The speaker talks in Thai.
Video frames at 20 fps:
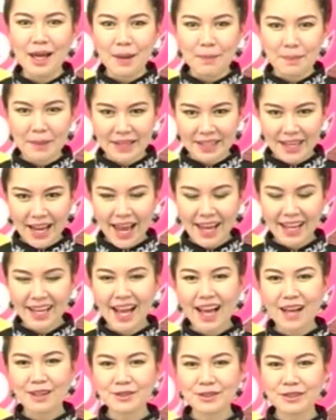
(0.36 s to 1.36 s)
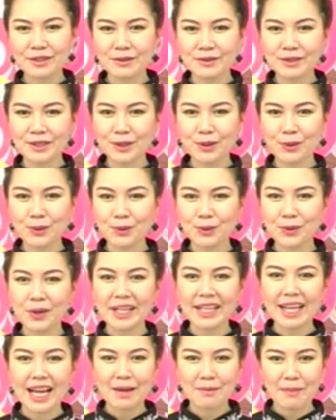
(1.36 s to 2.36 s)
ปิดท้ายข่าวสนุกสนุกด้ว
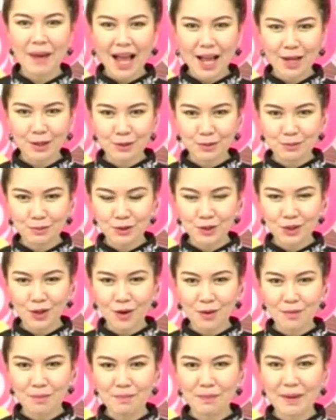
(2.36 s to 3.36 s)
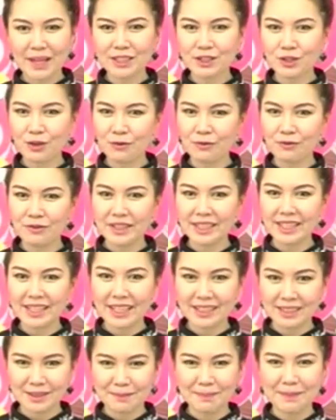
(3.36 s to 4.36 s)
ยการพาคุณผู้ชมไปชมฟิตเน
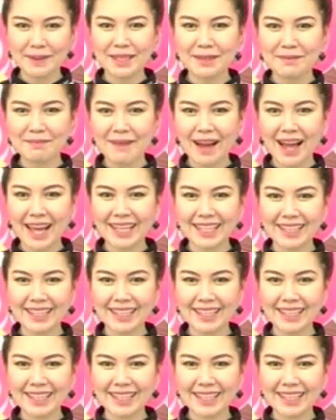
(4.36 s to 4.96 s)
สเปิดใหม่